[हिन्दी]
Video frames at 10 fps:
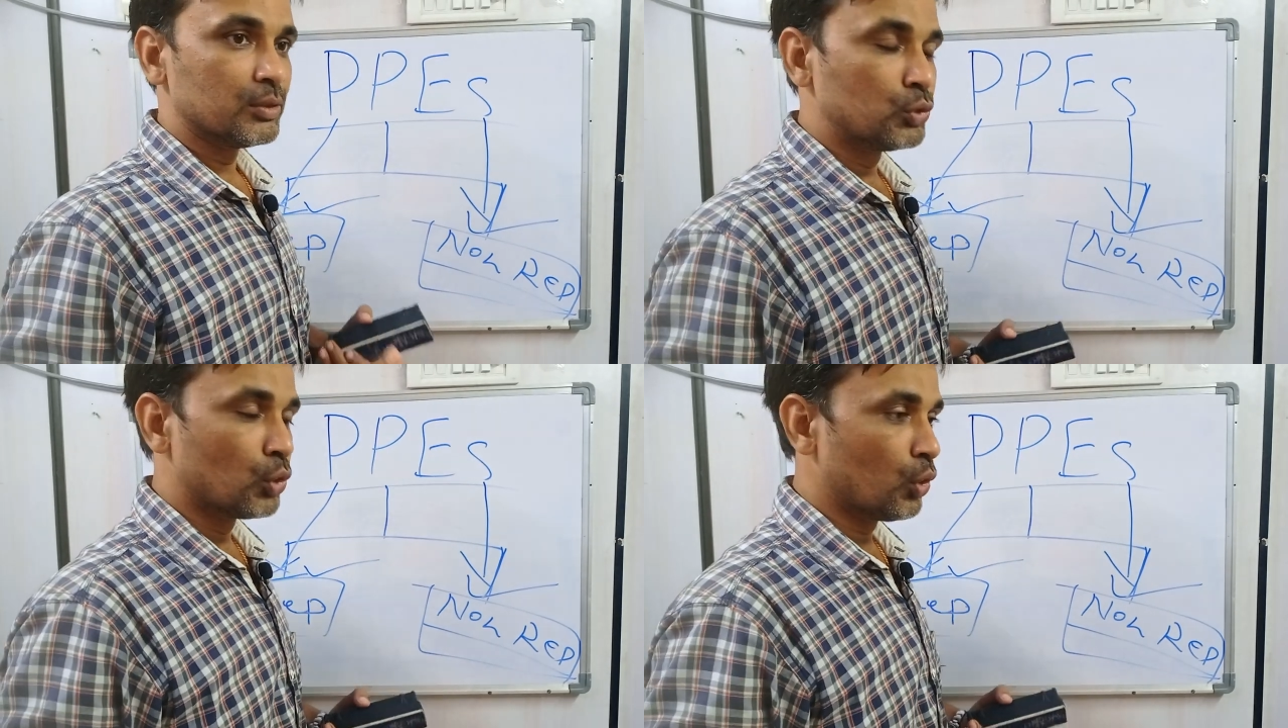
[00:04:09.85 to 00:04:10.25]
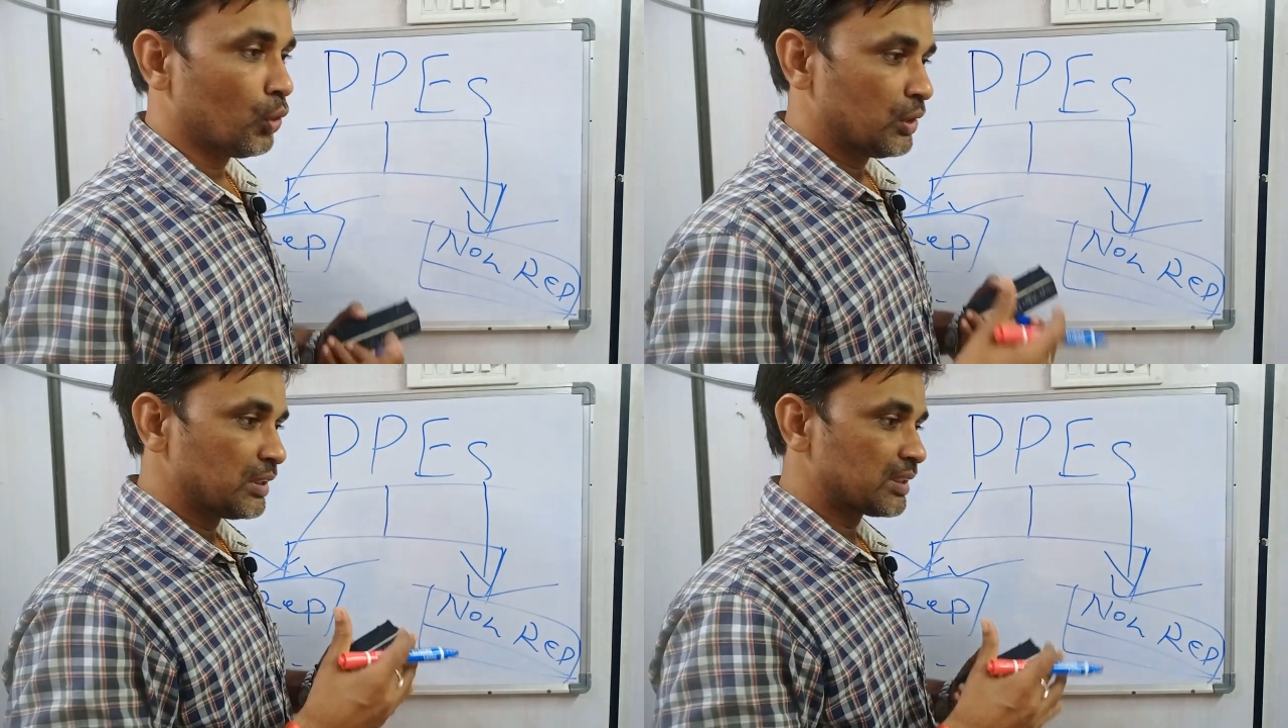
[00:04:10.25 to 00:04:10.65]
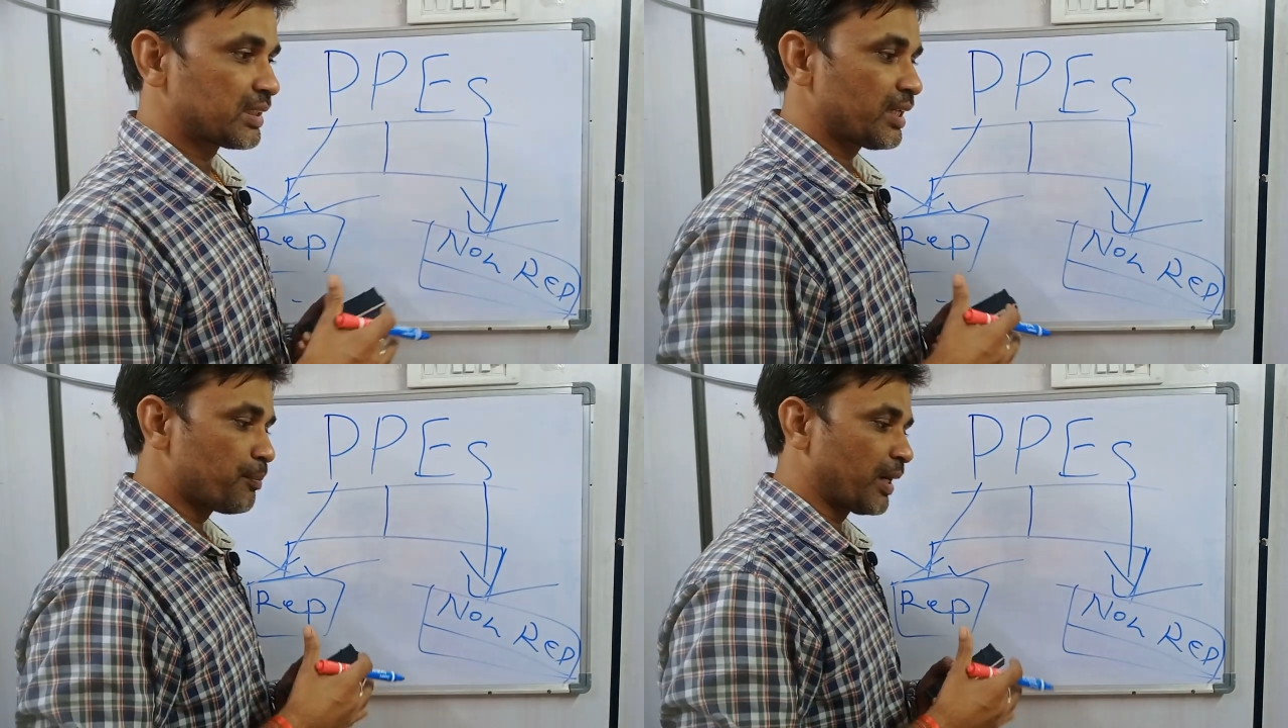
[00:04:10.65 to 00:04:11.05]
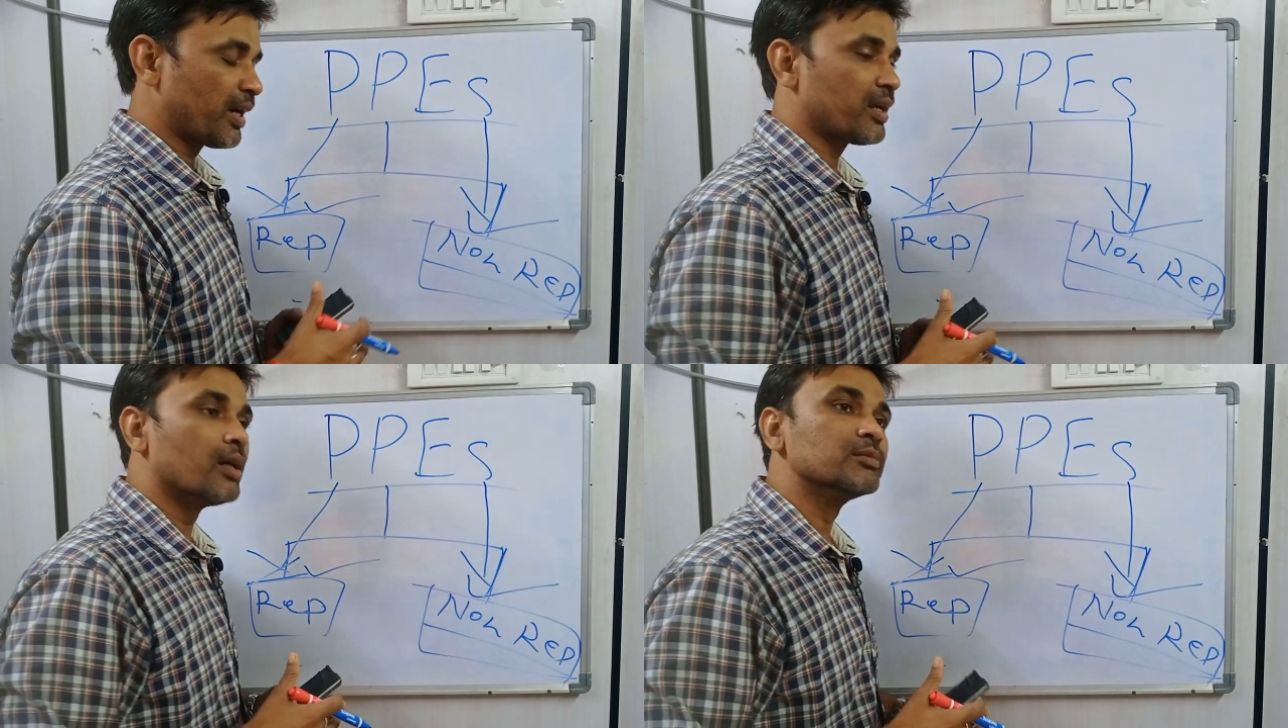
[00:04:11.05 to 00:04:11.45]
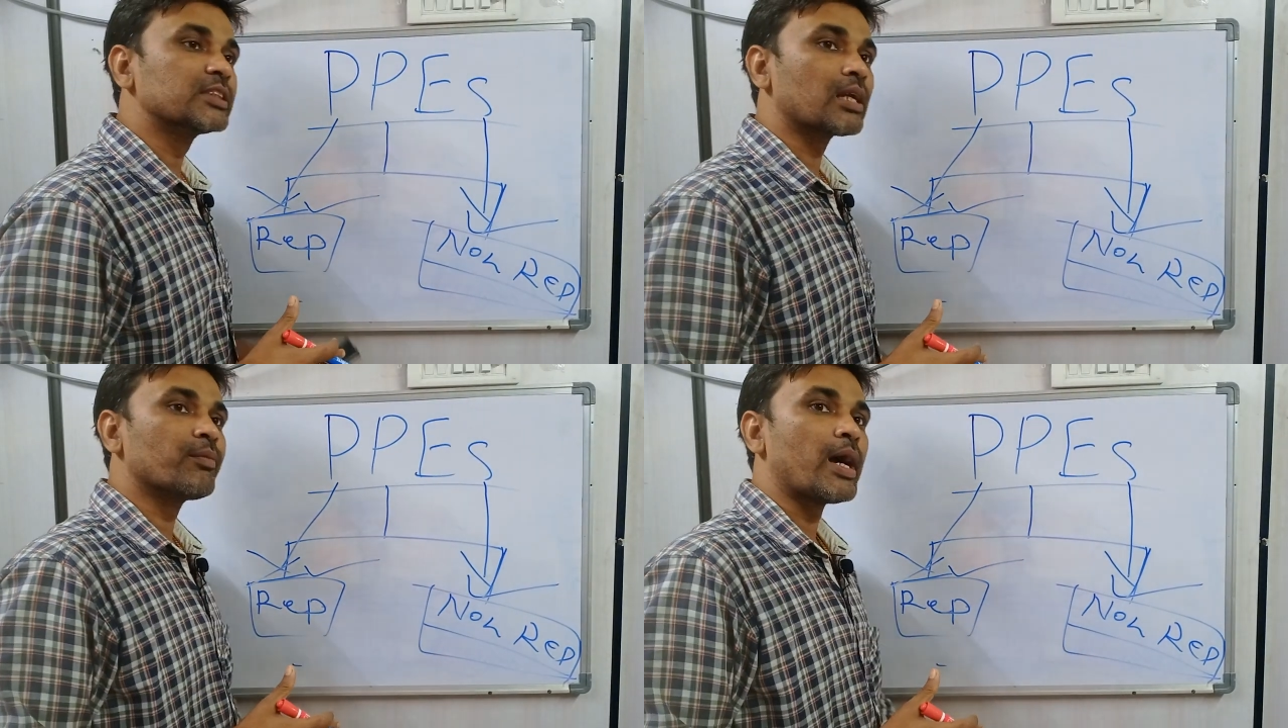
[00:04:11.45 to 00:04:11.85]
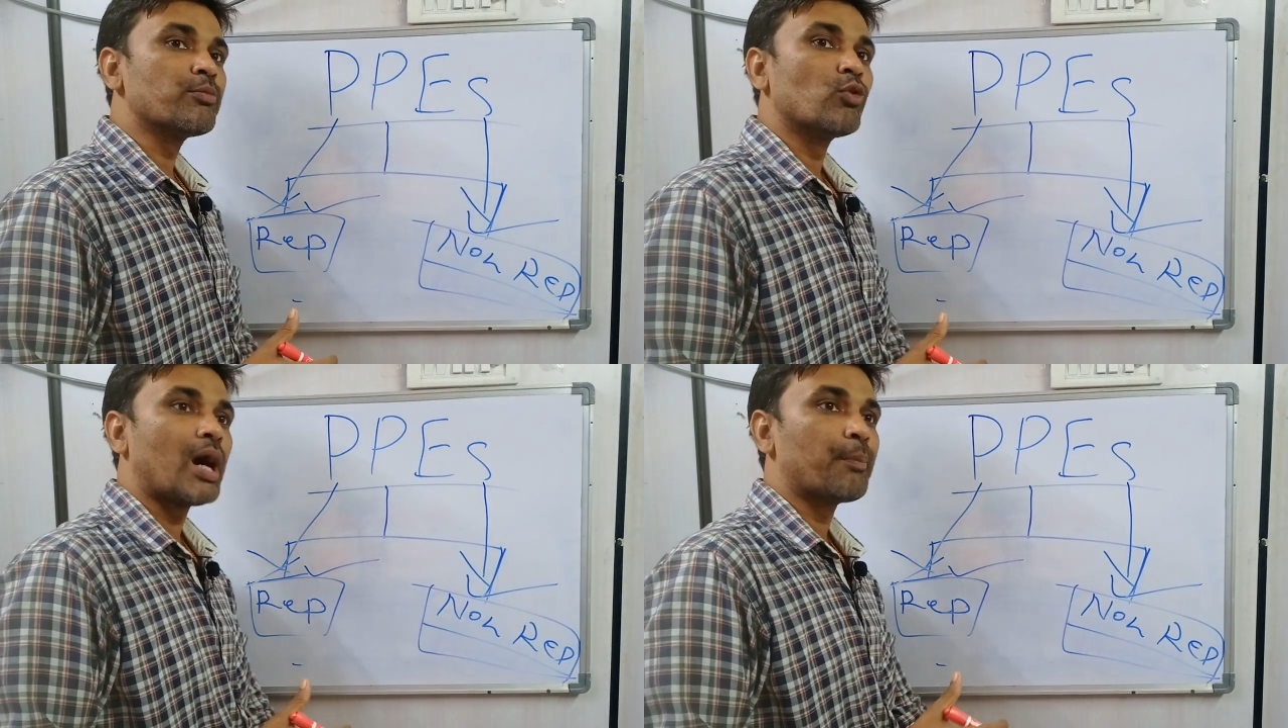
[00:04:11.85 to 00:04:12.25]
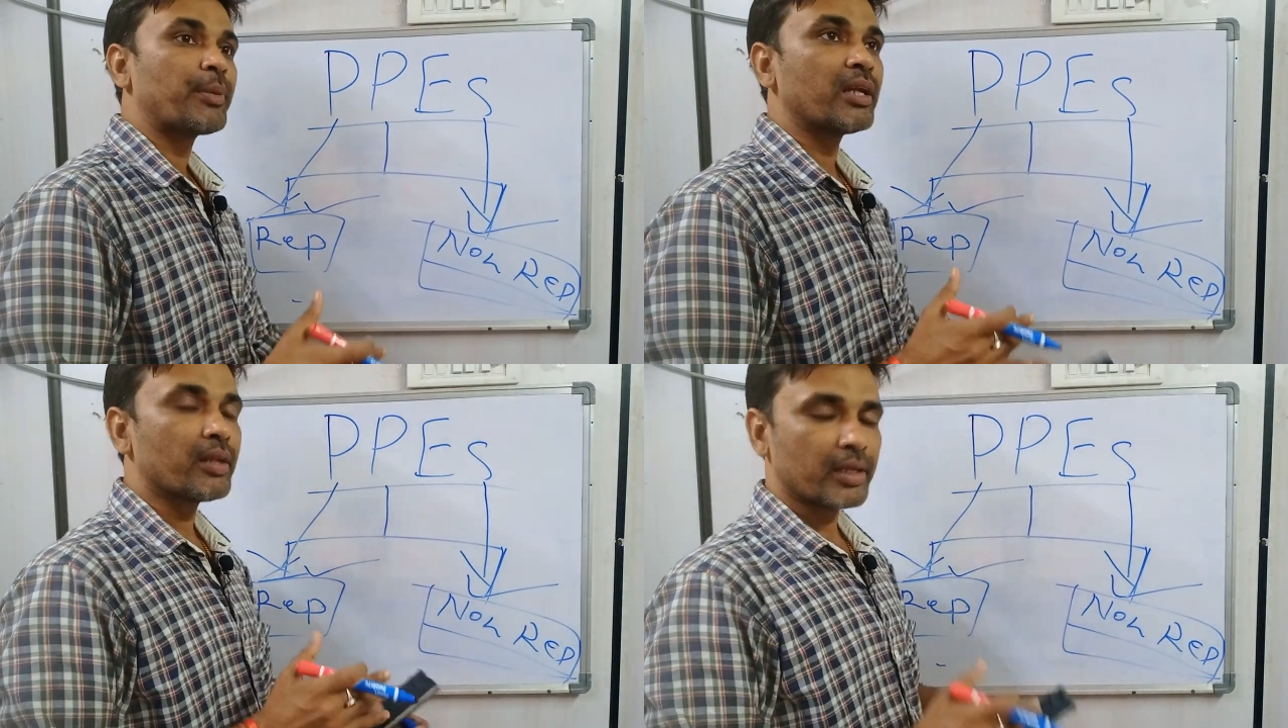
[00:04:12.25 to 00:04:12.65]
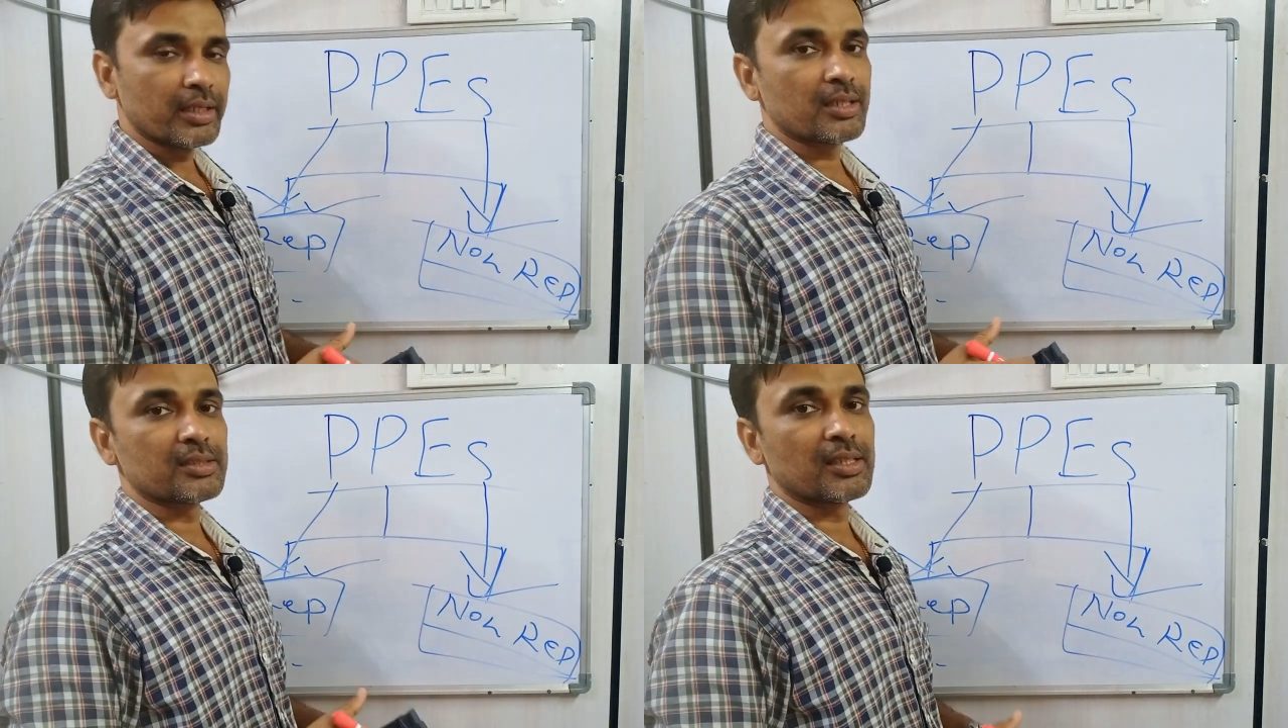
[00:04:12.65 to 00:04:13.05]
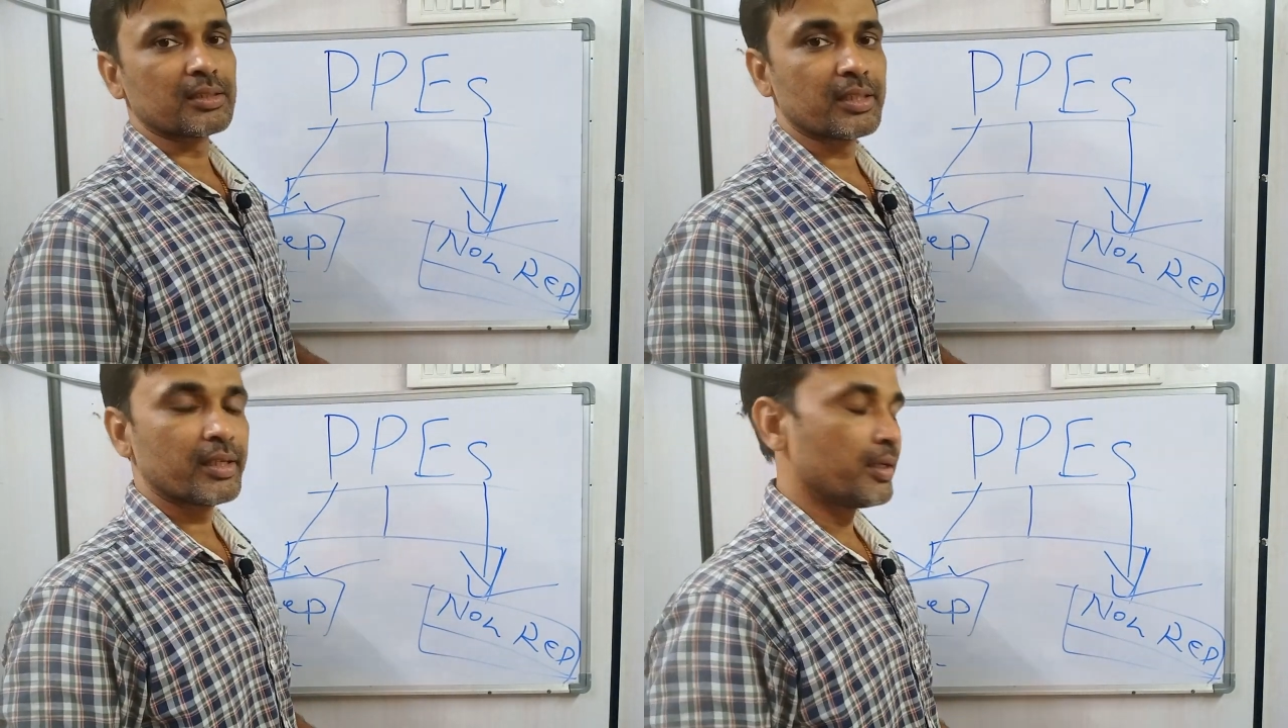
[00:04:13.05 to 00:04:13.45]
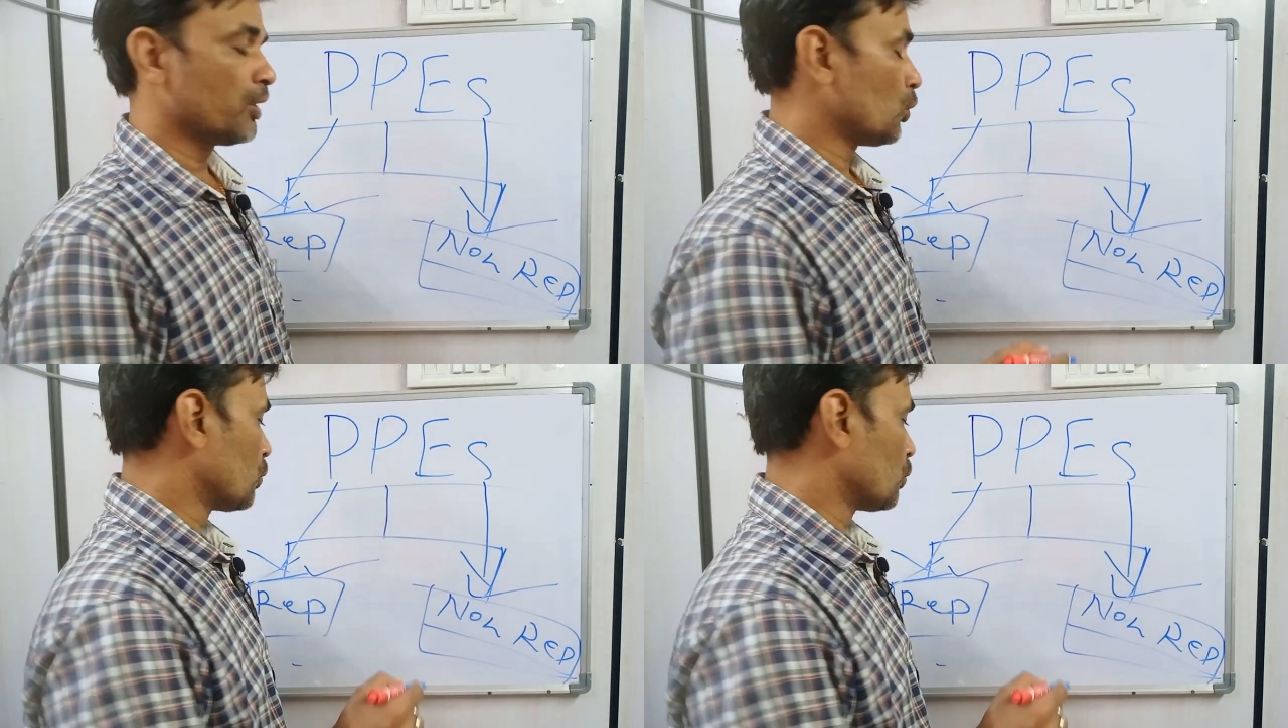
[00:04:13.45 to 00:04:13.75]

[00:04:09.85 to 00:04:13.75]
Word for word: जो जिसके बगैर हम सर्वाइव वहाँ पे नहीं कर सकते हैं